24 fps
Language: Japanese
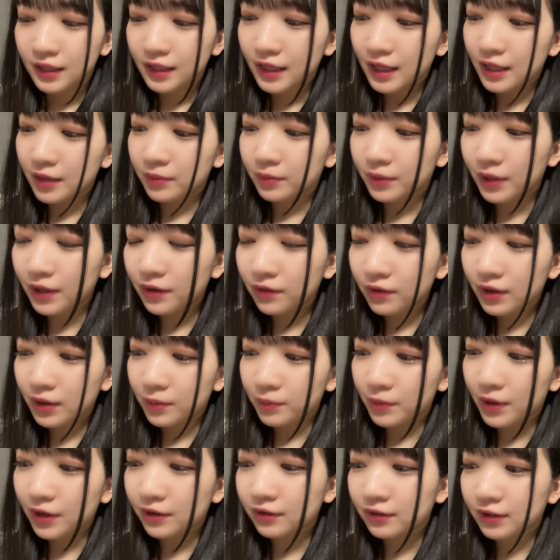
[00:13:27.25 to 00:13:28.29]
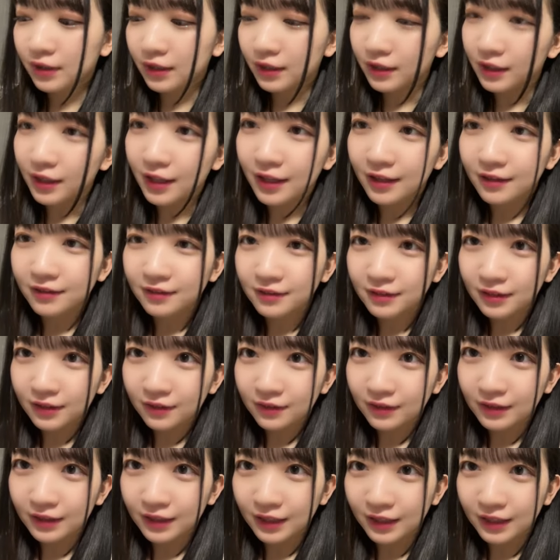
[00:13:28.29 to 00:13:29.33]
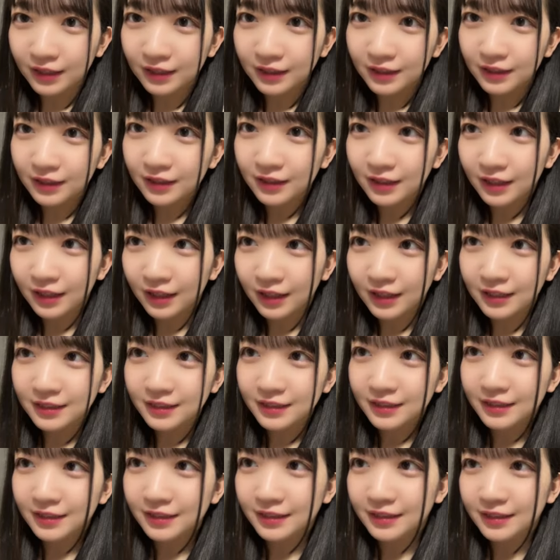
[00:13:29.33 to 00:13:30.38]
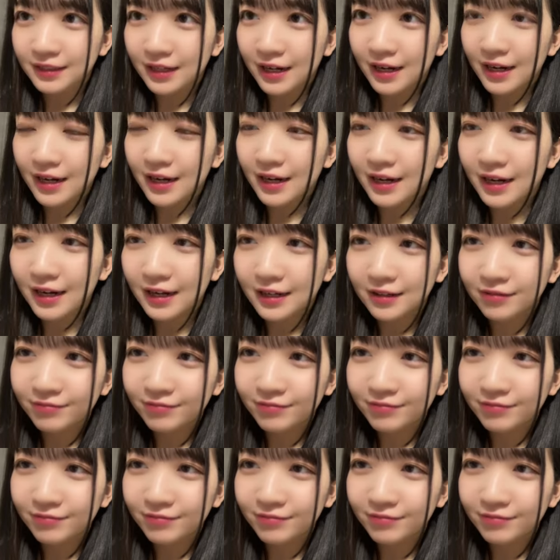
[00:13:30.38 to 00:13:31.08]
いやでも名古屋もあるからね名古屋大に来てねじゃあ